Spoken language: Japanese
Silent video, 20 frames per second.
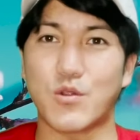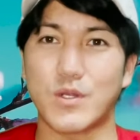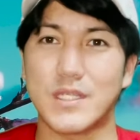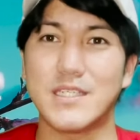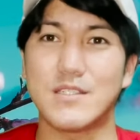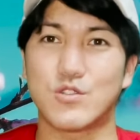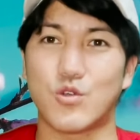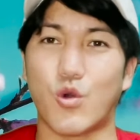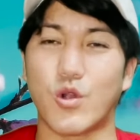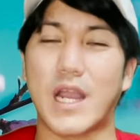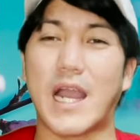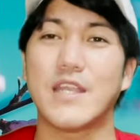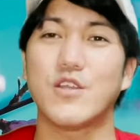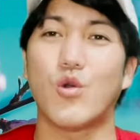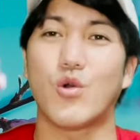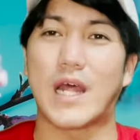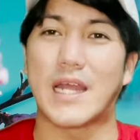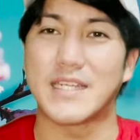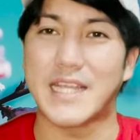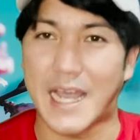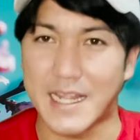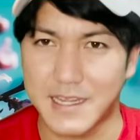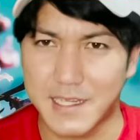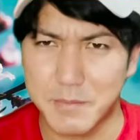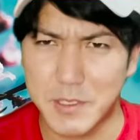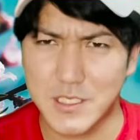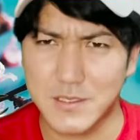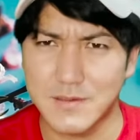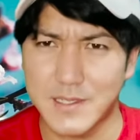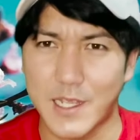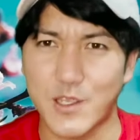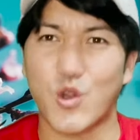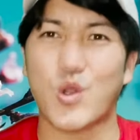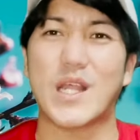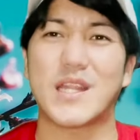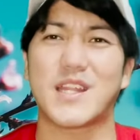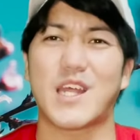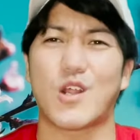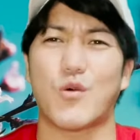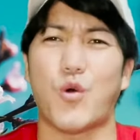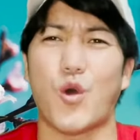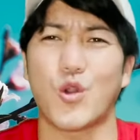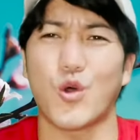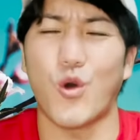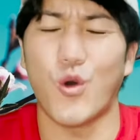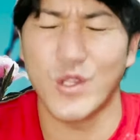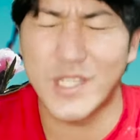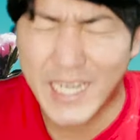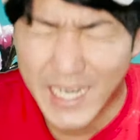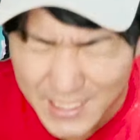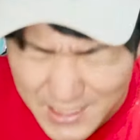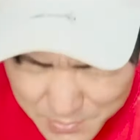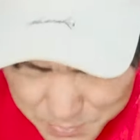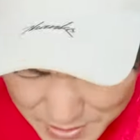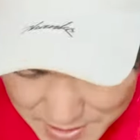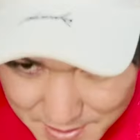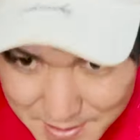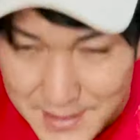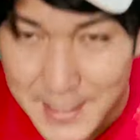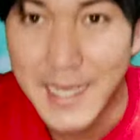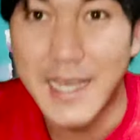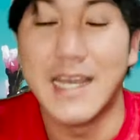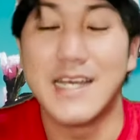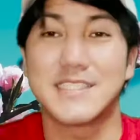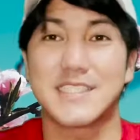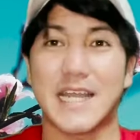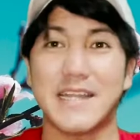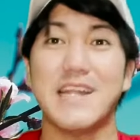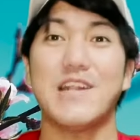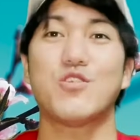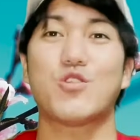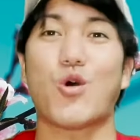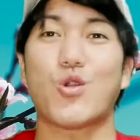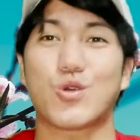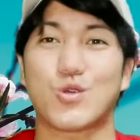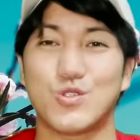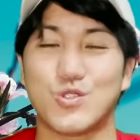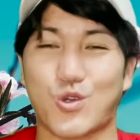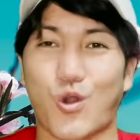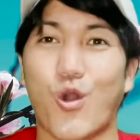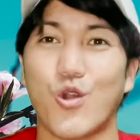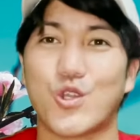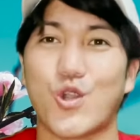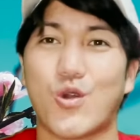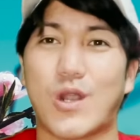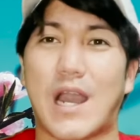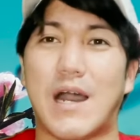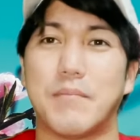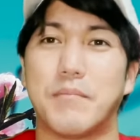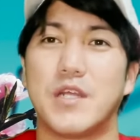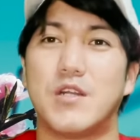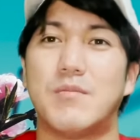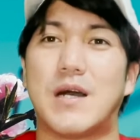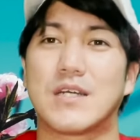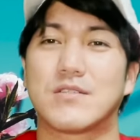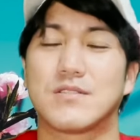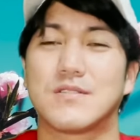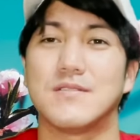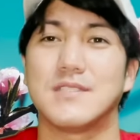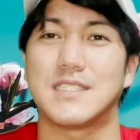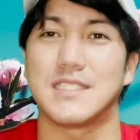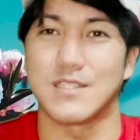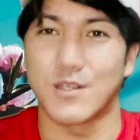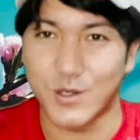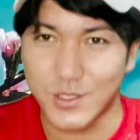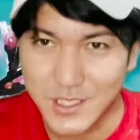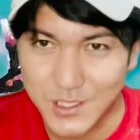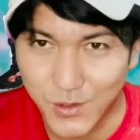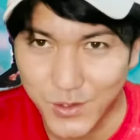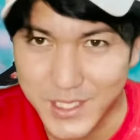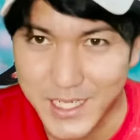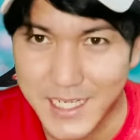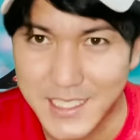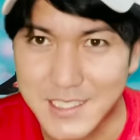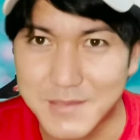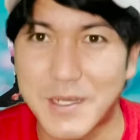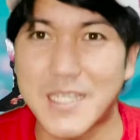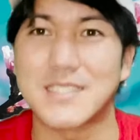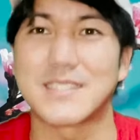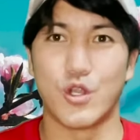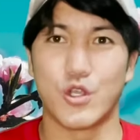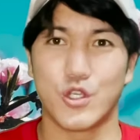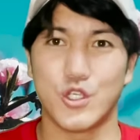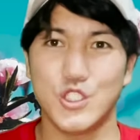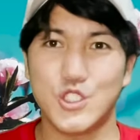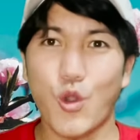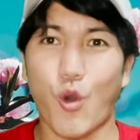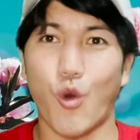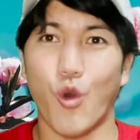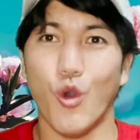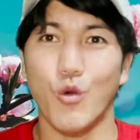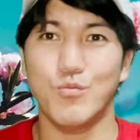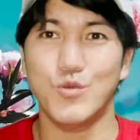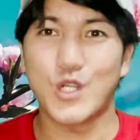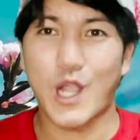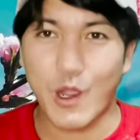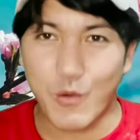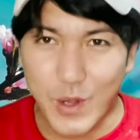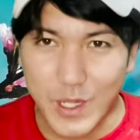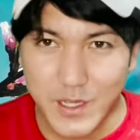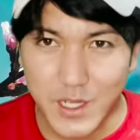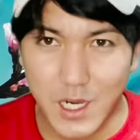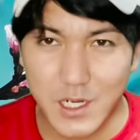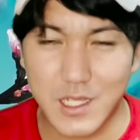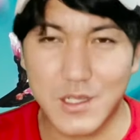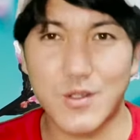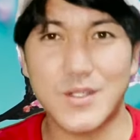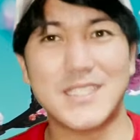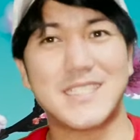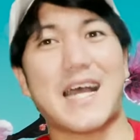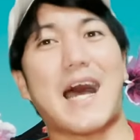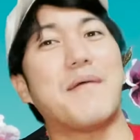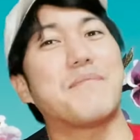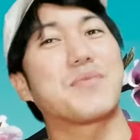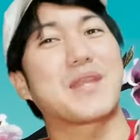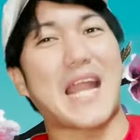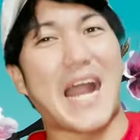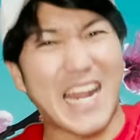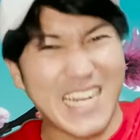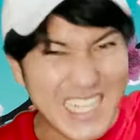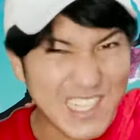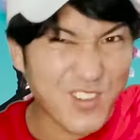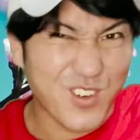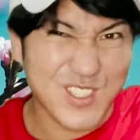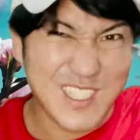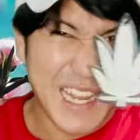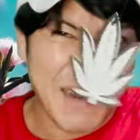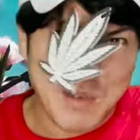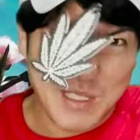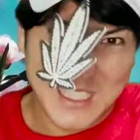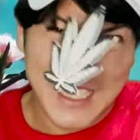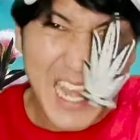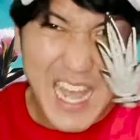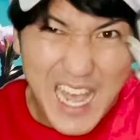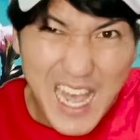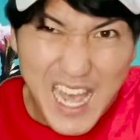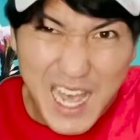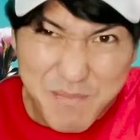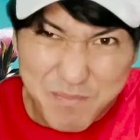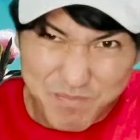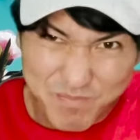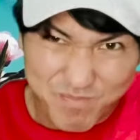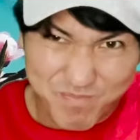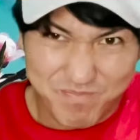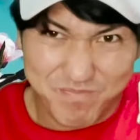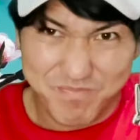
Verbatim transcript: リンクを概要欄に貼ってますんで、よかったらフォローお願いします。チャンネル登録、高評価、ベルマーク通知よろしくお願いします。以上、向井ワンダーランドでした。ありがとうございました。